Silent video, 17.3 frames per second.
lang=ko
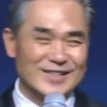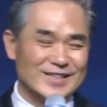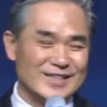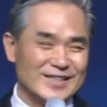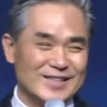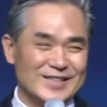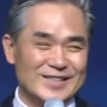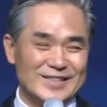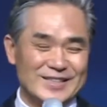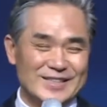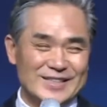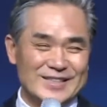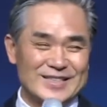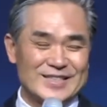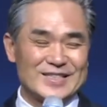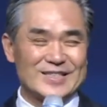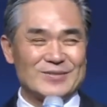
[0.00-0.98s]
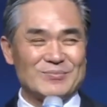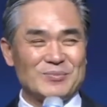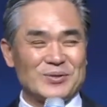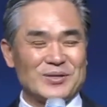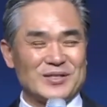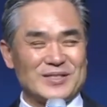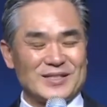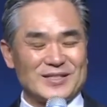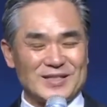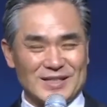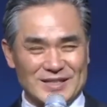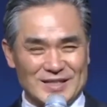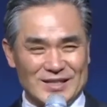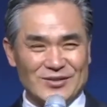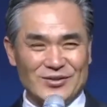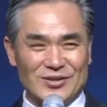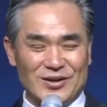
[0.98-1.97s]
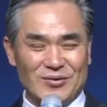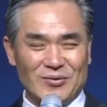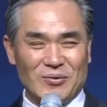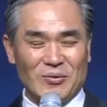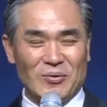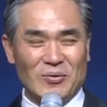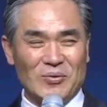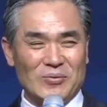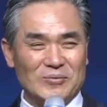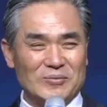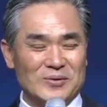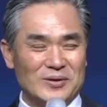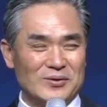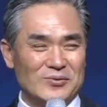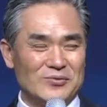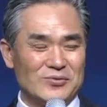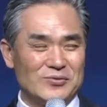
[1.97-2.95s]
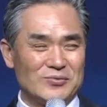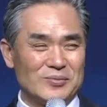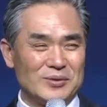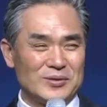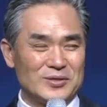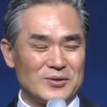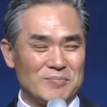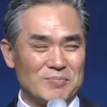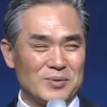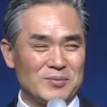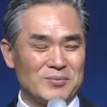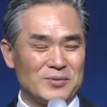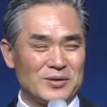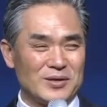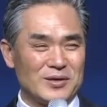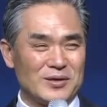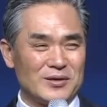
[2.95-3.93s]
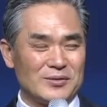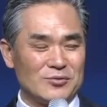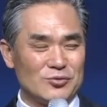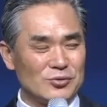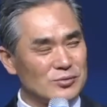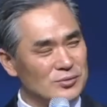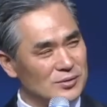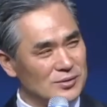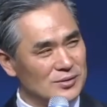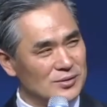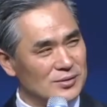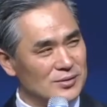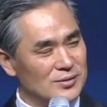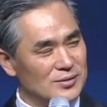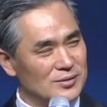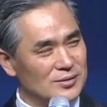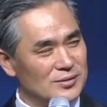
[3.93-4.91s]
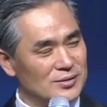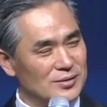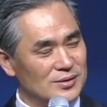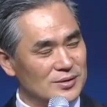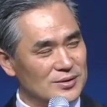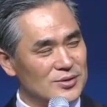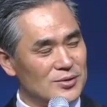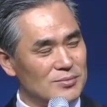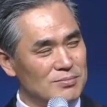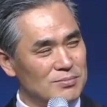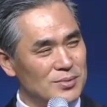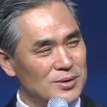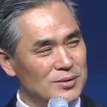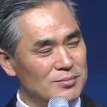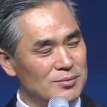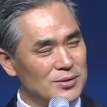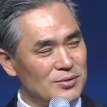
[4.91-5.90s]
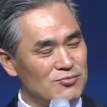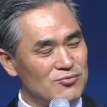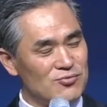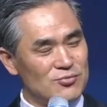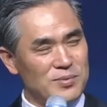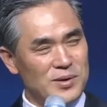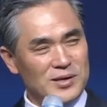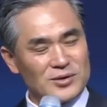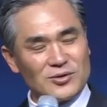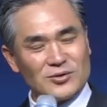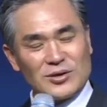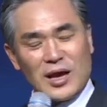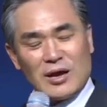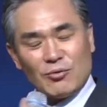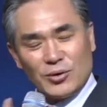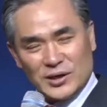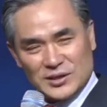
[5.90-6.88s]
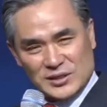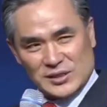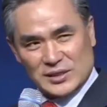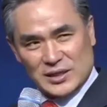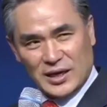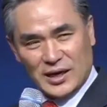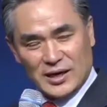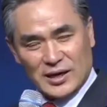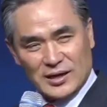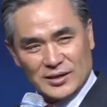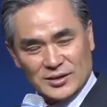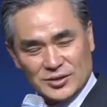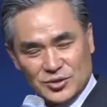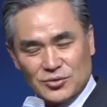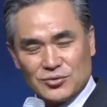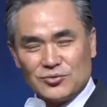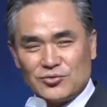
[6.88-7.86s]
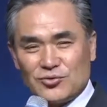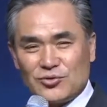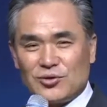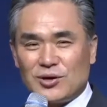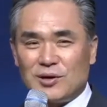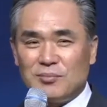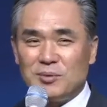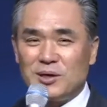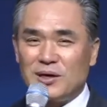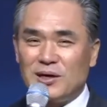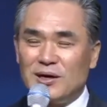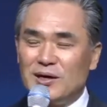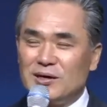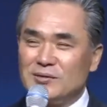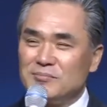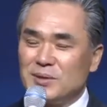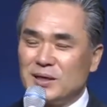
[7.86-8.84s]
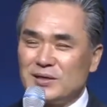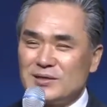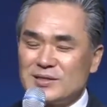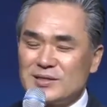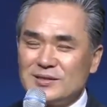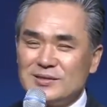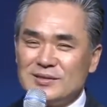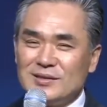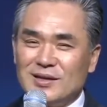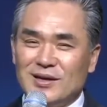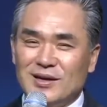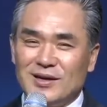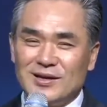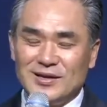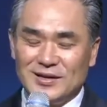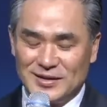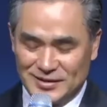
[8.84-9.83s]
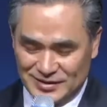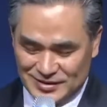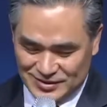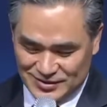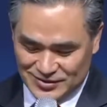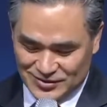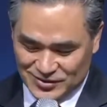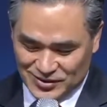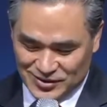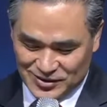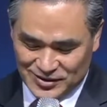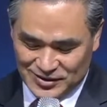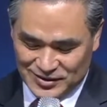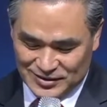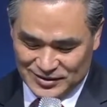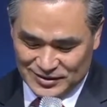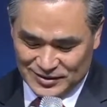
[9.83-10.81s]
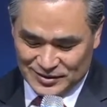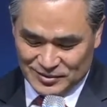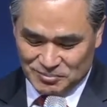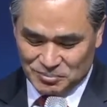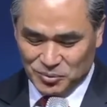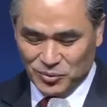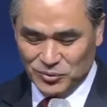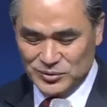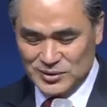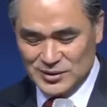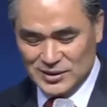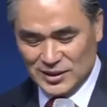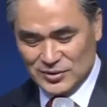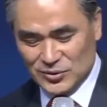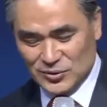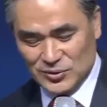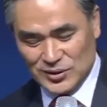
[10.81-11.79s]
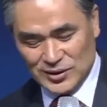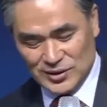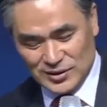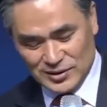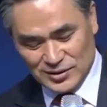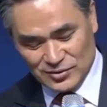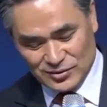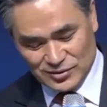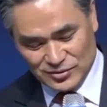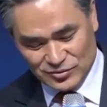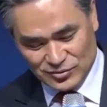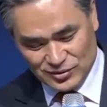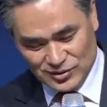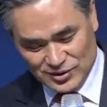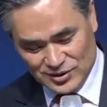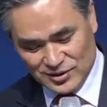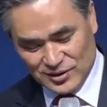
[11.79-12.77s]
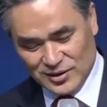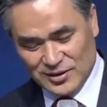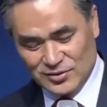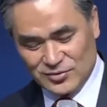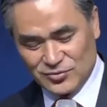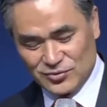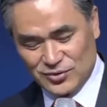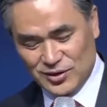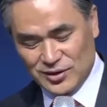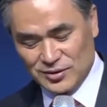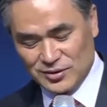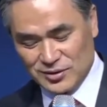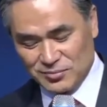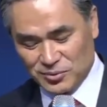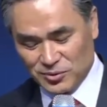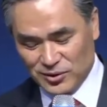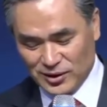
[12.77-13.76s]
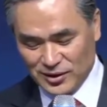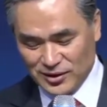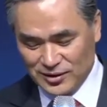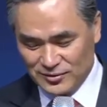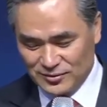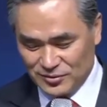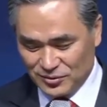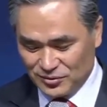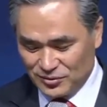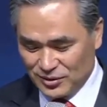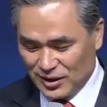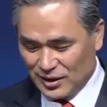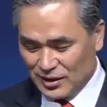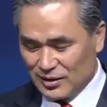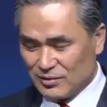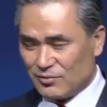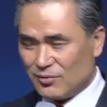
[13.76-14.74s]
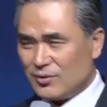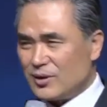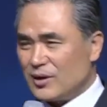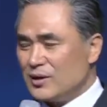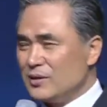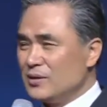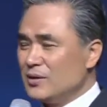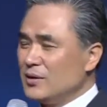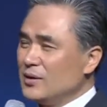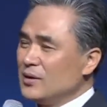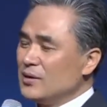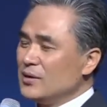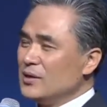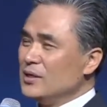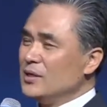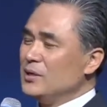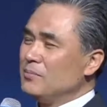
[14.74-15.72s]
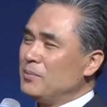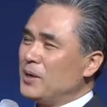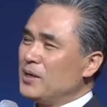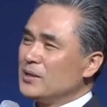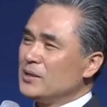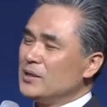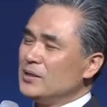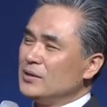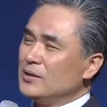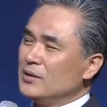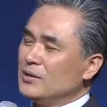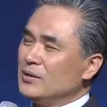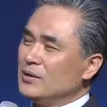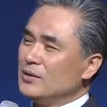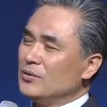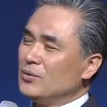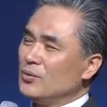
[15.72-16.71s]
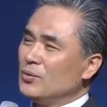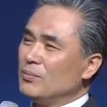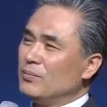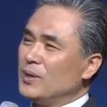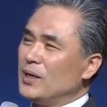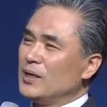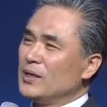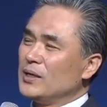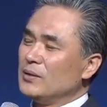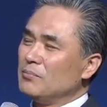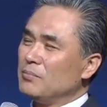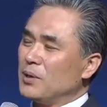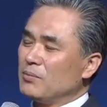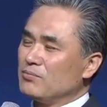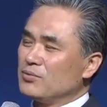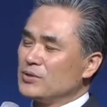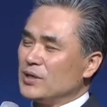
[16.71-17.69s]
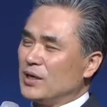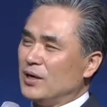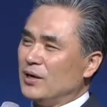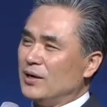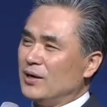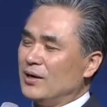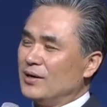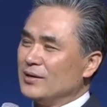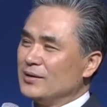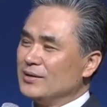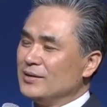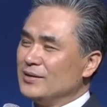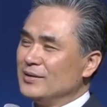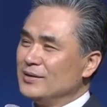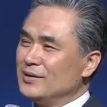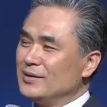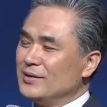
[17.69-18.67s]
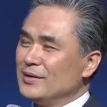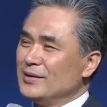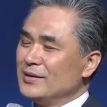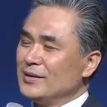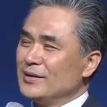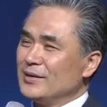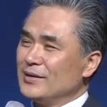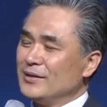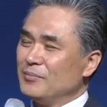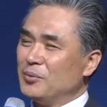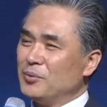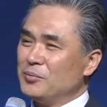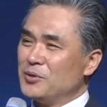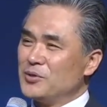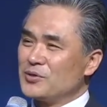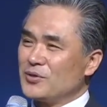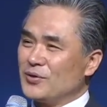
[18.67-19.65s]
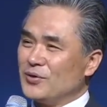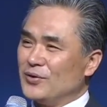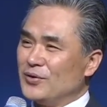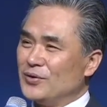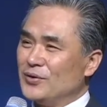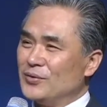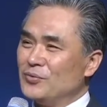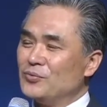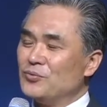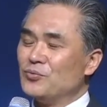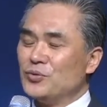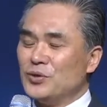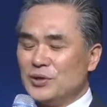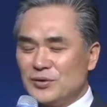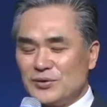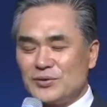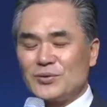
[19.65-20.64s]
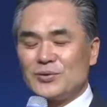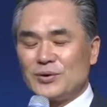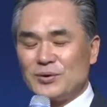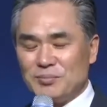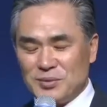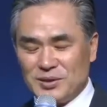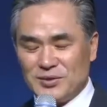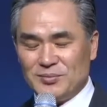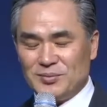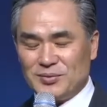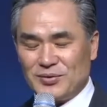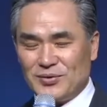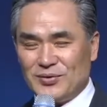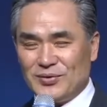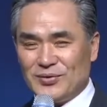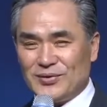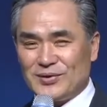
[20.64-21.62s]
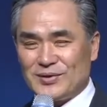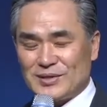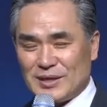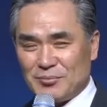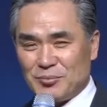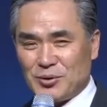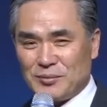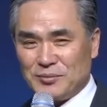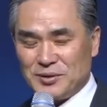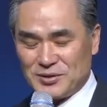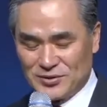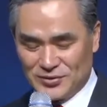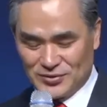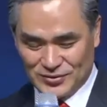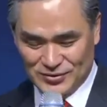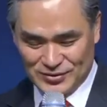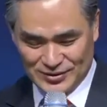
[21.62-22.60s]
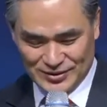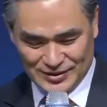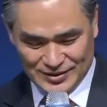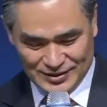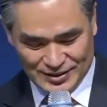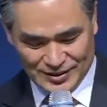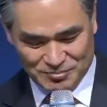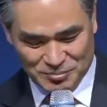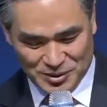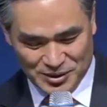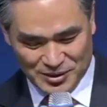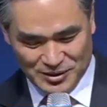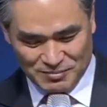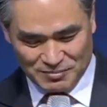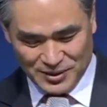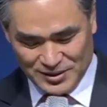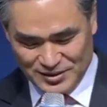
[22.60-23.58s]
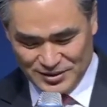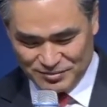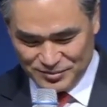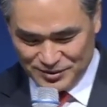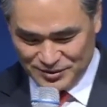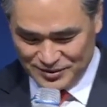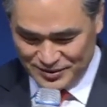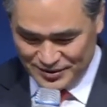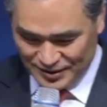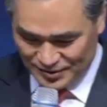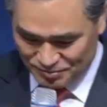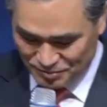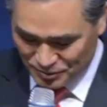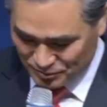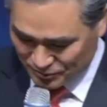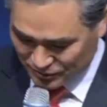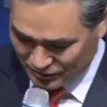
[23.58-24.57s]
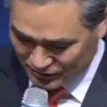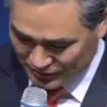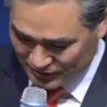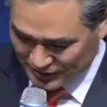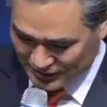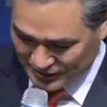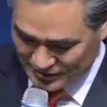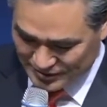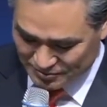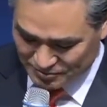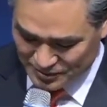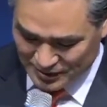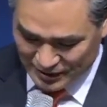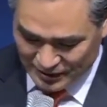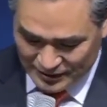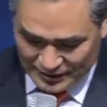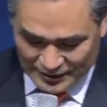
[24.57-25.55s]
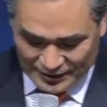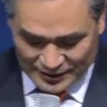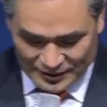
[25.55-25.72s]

예, 스승보다 제자가 뛰어나고 예, 후배 선배보다 예, 선배보다 후배가 더 탁월해질 때 청출어람이라는 말을 쓰는데 그렇게 본 자손인 이스라엘 유대인들보다 더 탁월한 이방인 이 로마인 백부장을 보면서 우리들도 그런 믿음으로 사모하면서 함께 말씀을 살펴보도록 하겠습니다.